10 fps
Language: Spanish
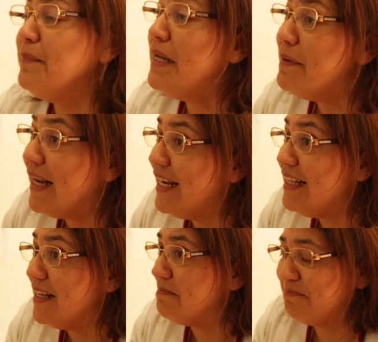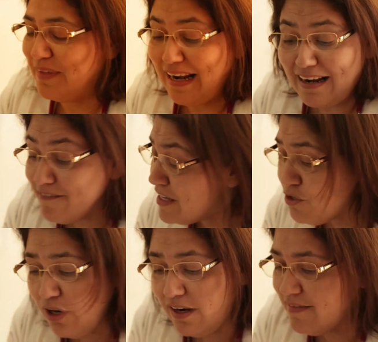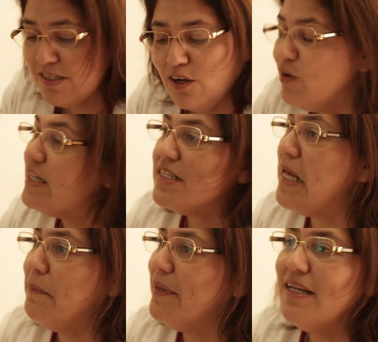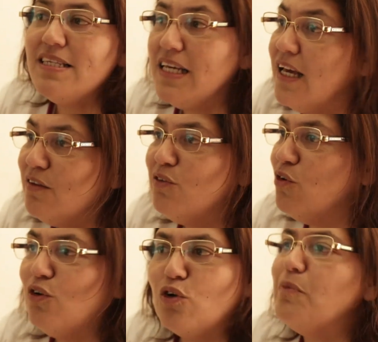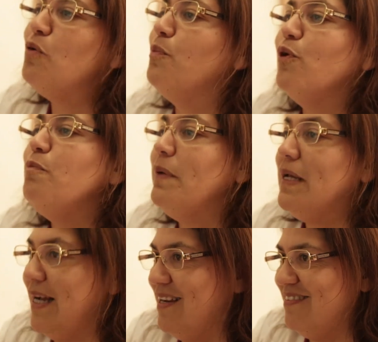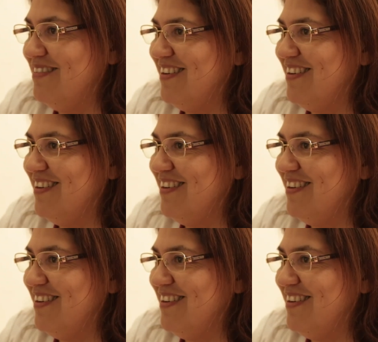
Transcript: Mira, Margarita, reviso y reviso los exámenes y esto no me lo puedo explicar.